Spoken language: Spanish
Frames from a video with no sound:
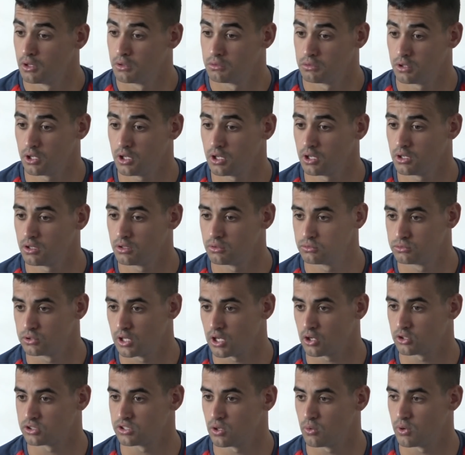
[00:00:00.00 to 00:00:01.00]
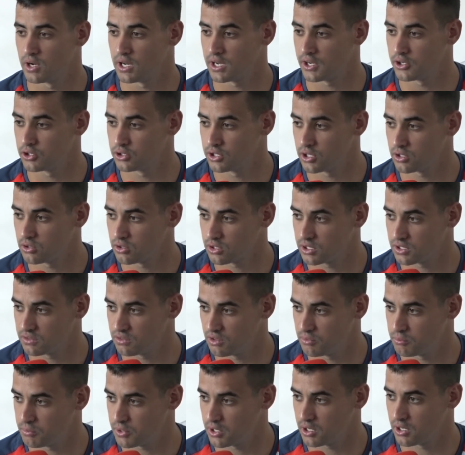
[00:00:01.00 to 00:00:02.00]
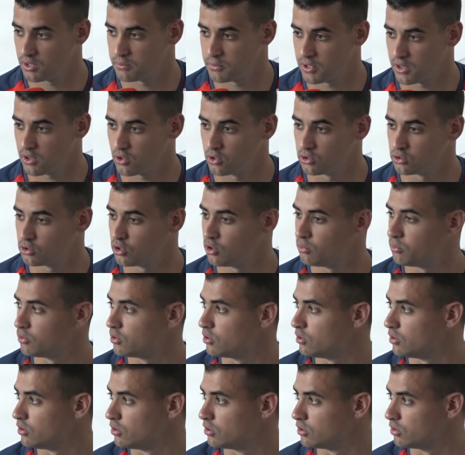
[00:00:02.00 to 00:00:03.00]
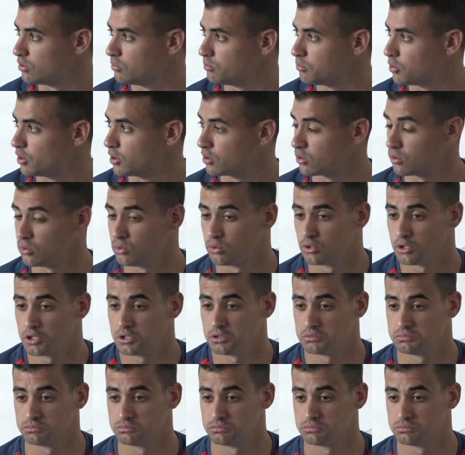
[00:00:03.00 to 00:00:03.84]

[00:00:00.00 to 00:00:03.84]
Sí, una cosa buena que yo tengo es que siempre me dejo todo por, el club, ¿no?